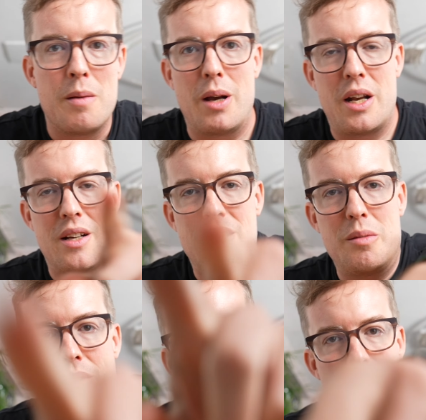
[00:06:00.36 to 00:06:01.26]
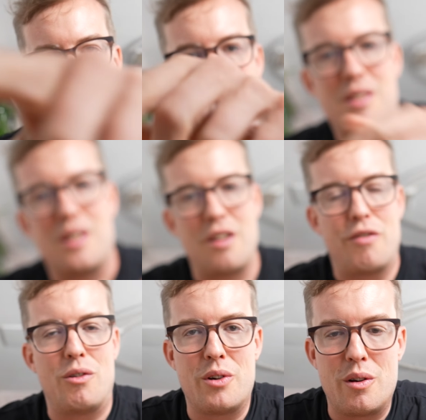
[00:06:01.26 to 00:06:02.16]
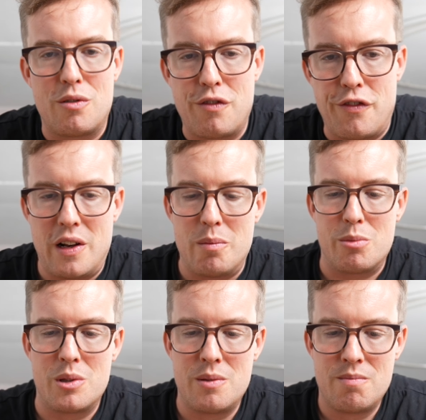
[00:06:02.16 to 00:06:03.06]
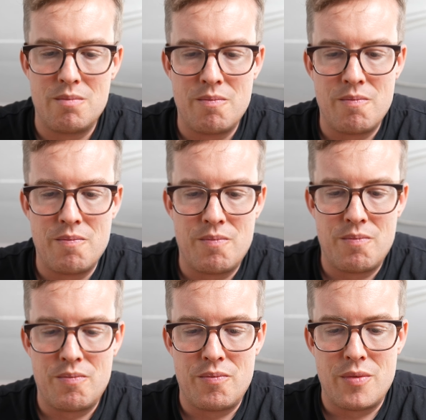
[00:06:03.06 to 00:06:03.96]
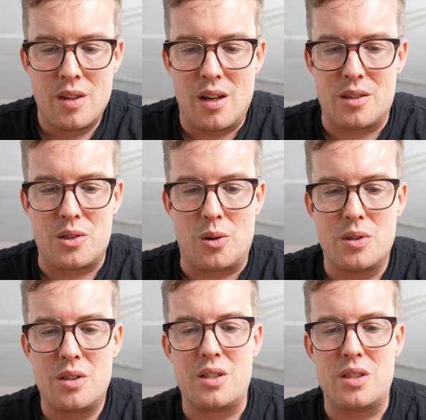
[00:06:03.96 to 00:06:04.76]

meine A7S ist gerade hier vorne und filmt. Ansonsten